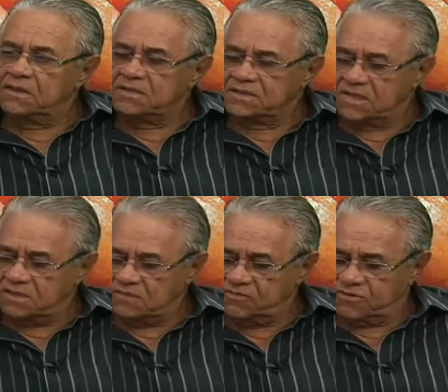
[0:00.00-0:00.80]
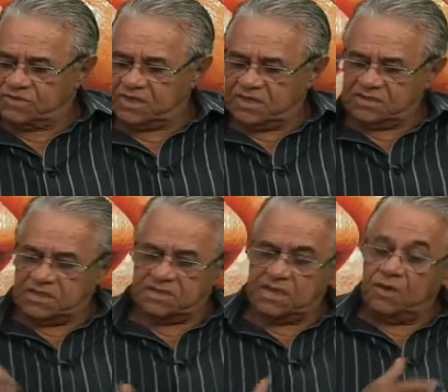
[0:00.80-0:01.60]
seja você,
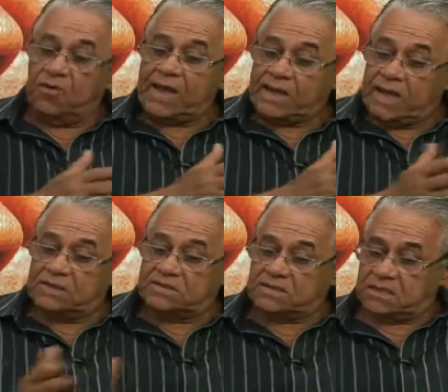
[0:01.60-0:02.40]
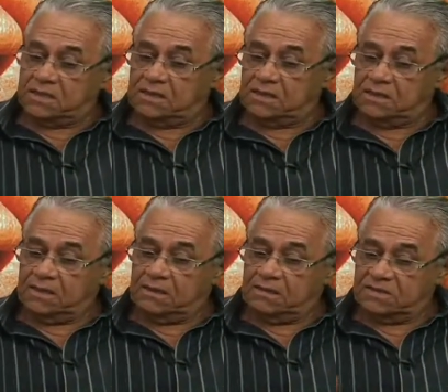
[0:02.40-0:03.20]
seja eu, aqueles que
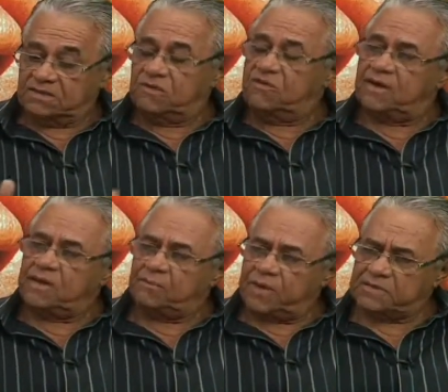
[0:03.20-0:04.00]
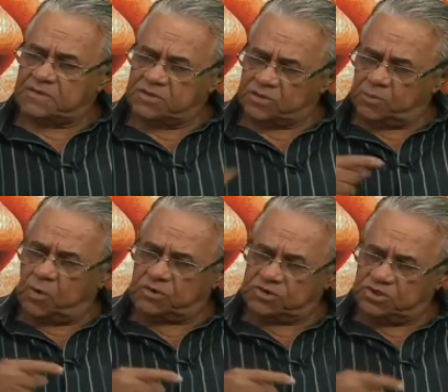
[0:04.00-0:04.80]
estiveram na praça de
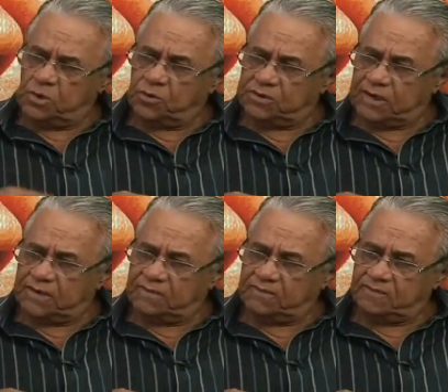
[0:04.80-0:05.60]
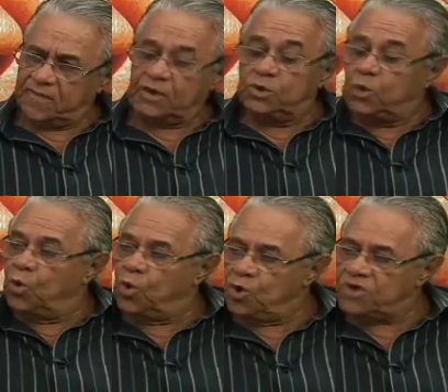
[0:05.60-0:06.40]
esporte de ontem,
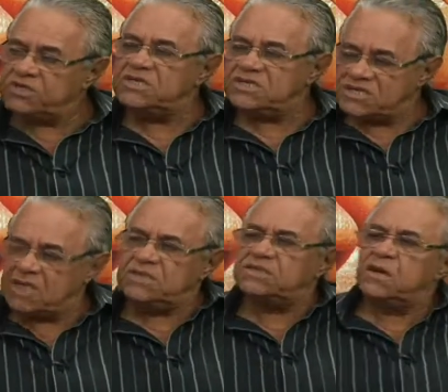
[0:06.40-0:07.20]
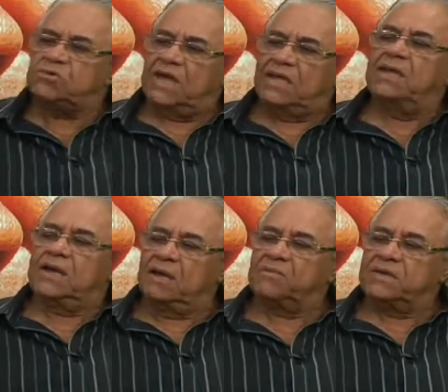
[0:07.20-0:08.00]
no hoje sente saudade
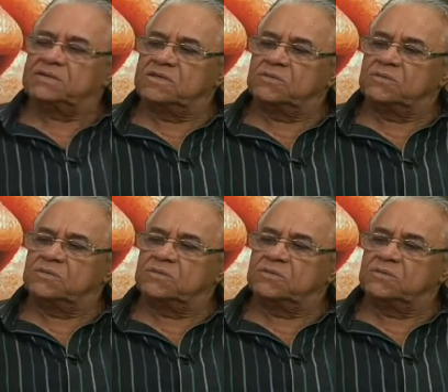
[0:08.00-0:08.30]
daquela praça de